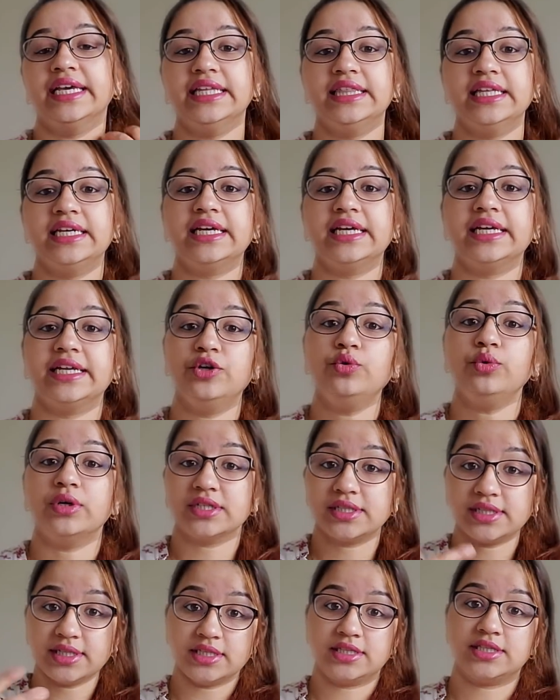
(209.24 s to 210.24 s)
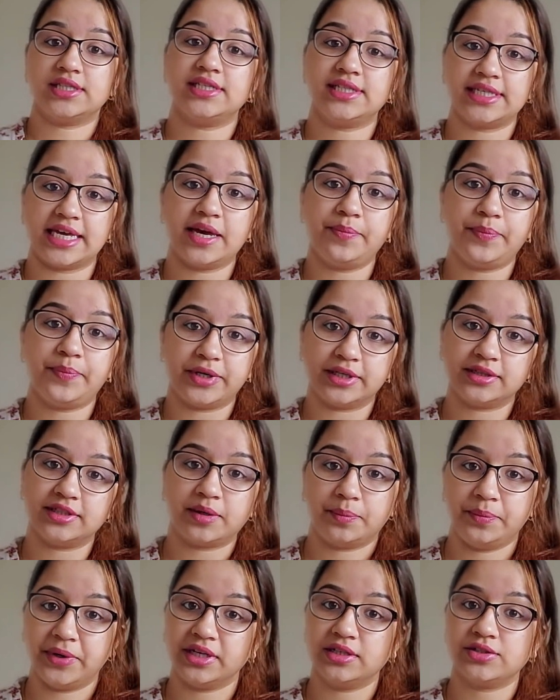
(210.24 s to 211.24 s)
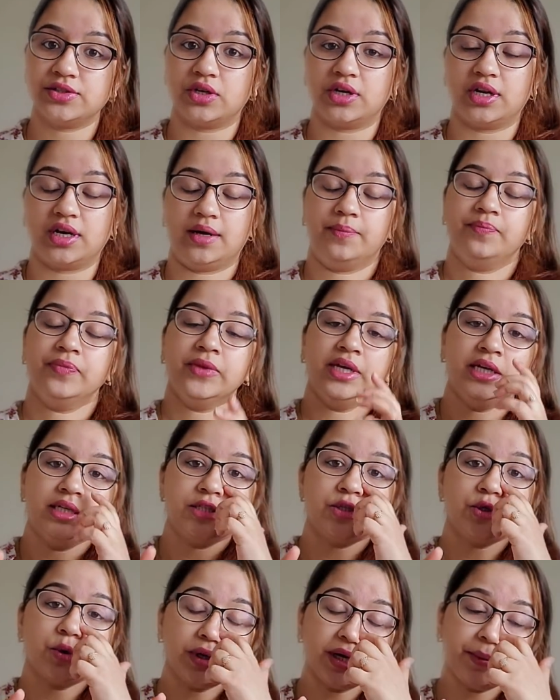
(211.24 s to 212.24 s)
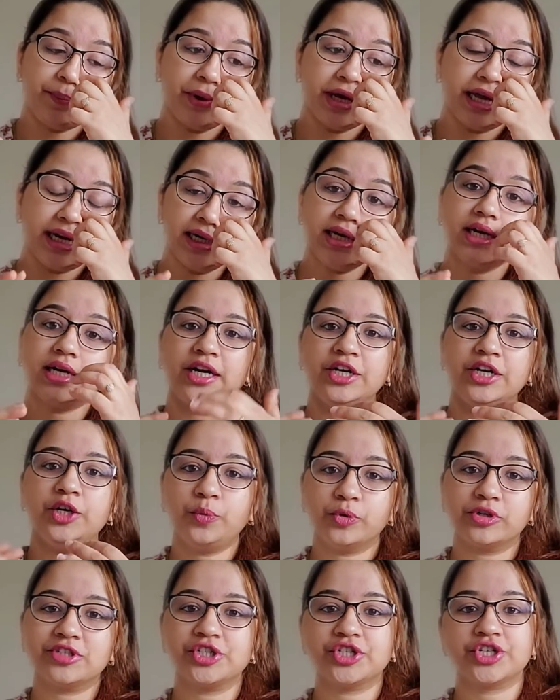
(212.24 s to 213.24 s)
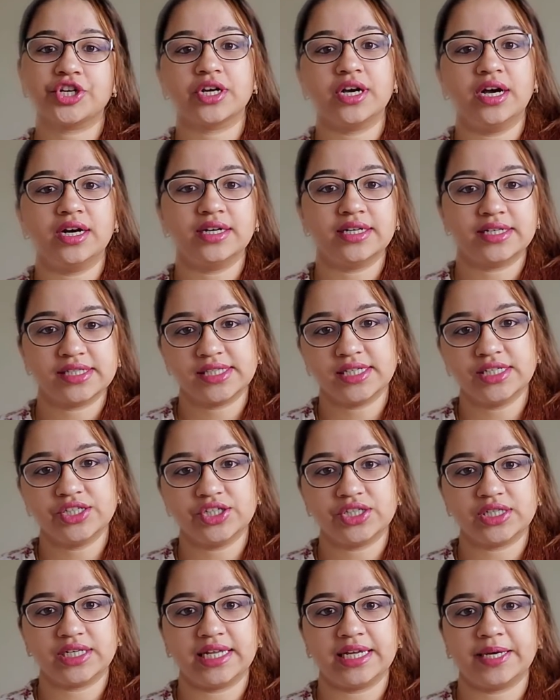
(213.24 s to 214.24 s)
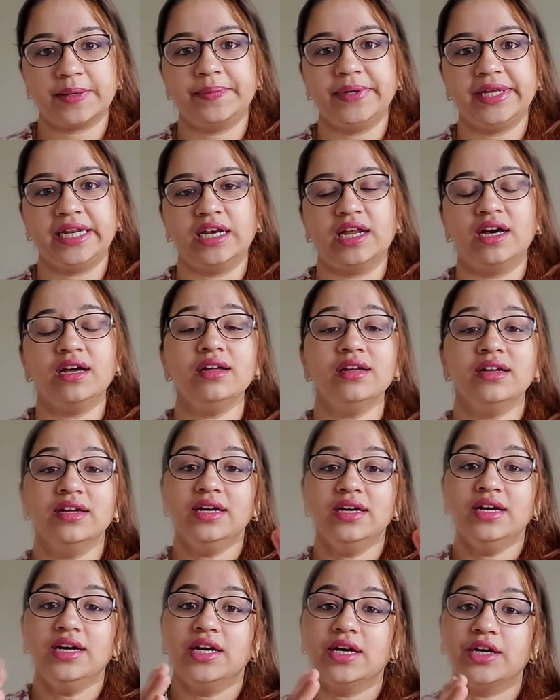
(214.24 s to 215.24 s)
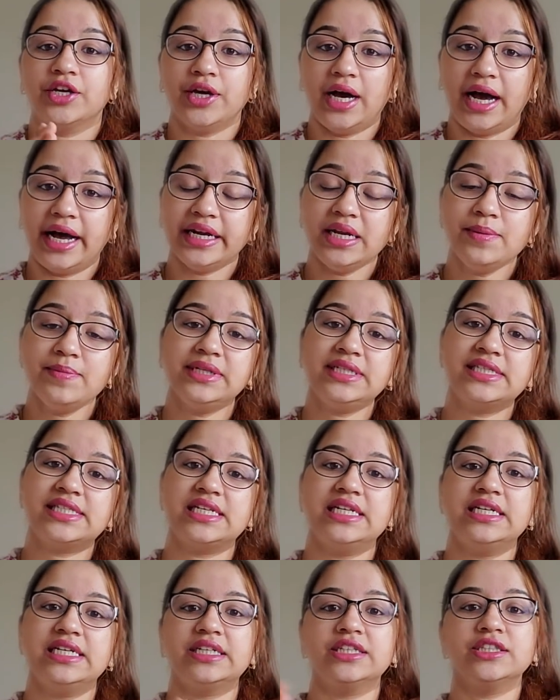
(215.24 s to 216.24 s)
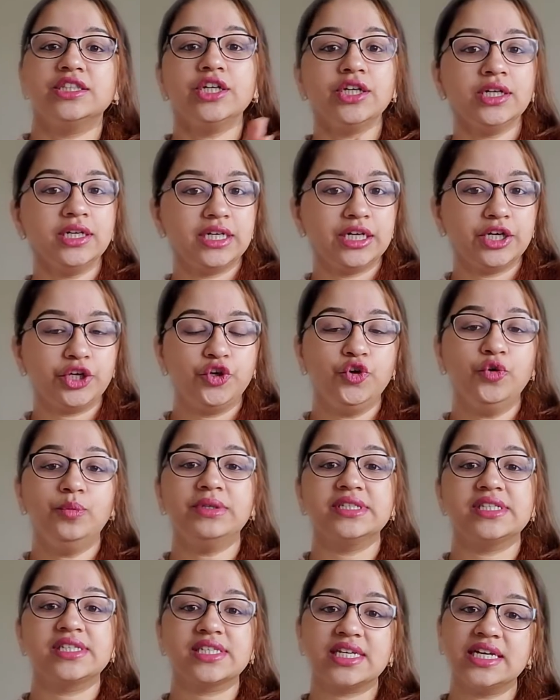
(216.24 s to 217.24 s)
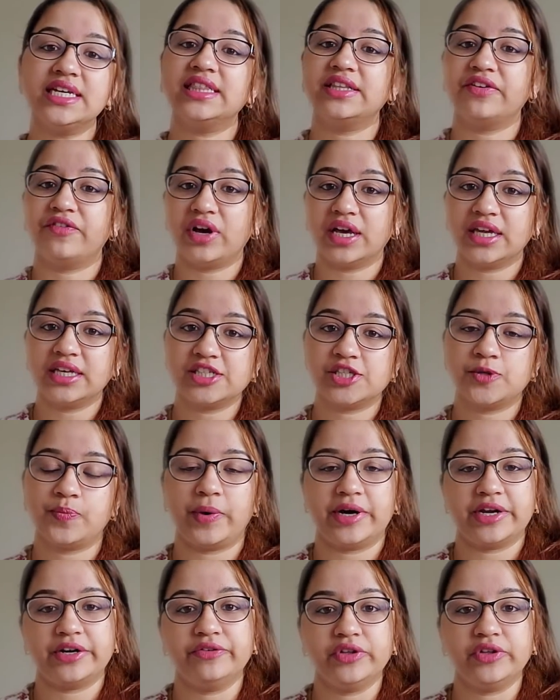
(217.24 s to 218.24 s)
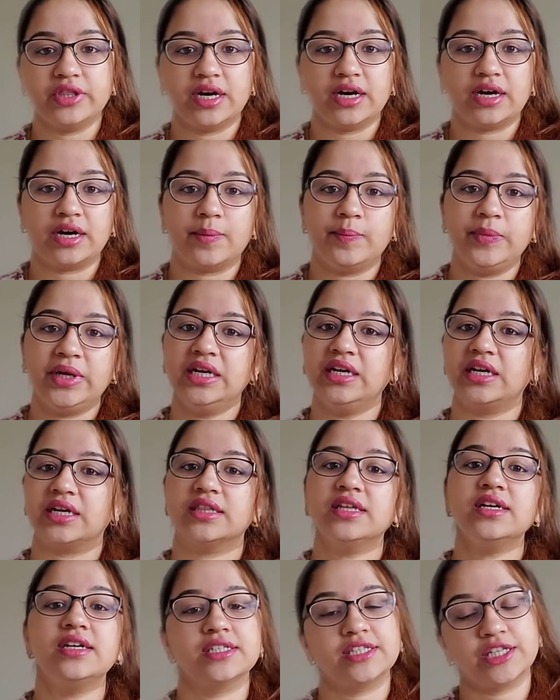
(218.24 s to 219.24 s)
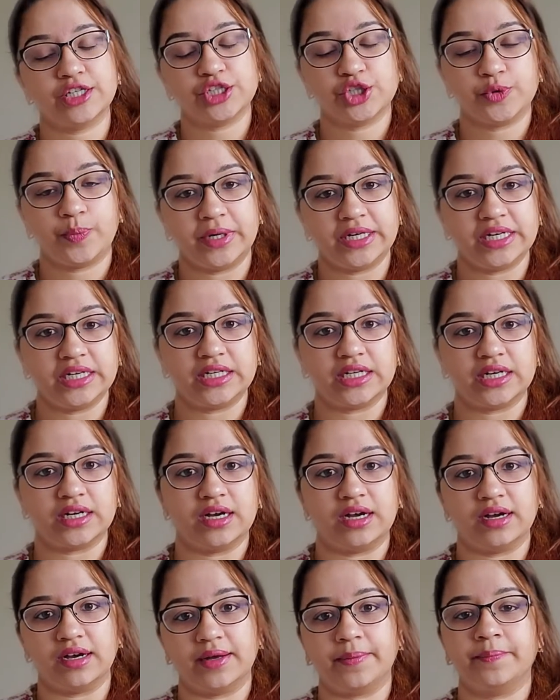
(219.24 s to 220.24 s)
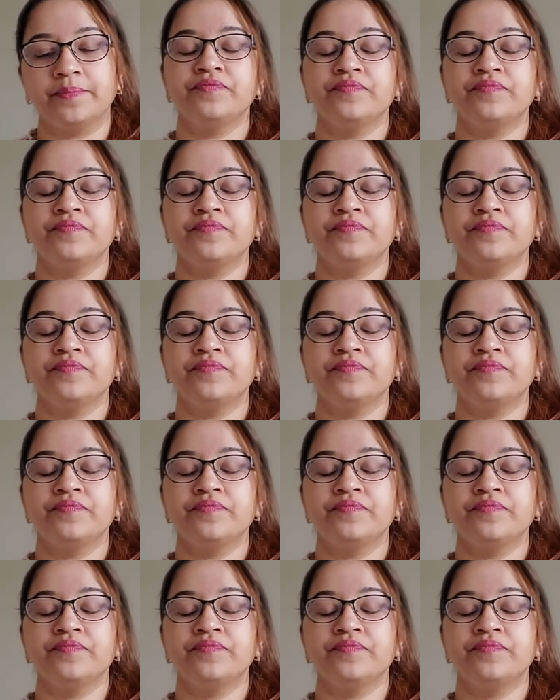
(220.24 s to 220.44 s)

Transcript: இதில் இன்னும் ரிசர்ச் தான் செய்யப்படுது அப்படின்னு சொல்லலாம் ஸோ இப்போ என்ன கண்டுபிடிச்சிட்ருக்காங்க ரிசர்ச்சில் அப்படின்னா அனிமல்ஸ்லேருந்து ஹியூமன்ஸ்க்கு இந்த வைரஸ் பரவுதா அப்படின்றத ரிசர்ச் பண்ணிட்டு இருக்காங்க